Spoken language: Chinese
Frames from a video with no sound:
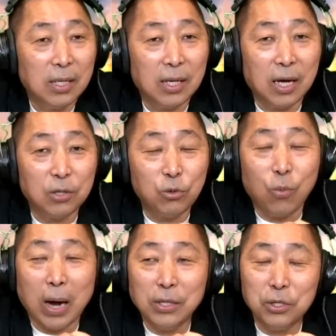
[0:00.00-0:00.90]
那去
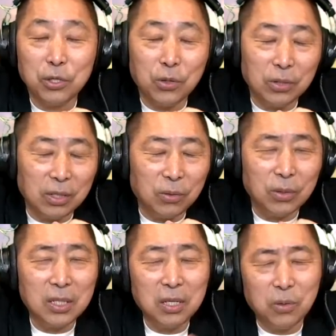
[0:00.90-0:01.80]
玩的时候呢，
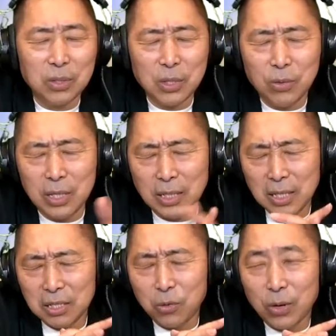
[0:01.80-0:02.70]
我记得我我那
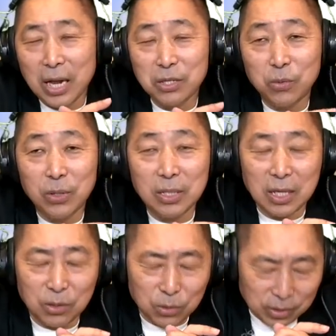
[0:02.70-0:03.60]
那次回来的时候，我也
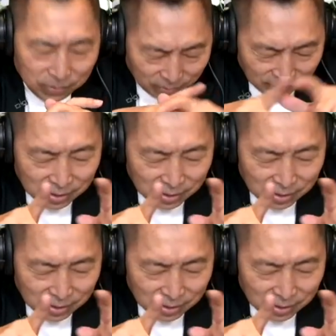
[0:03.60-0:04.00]
讲说，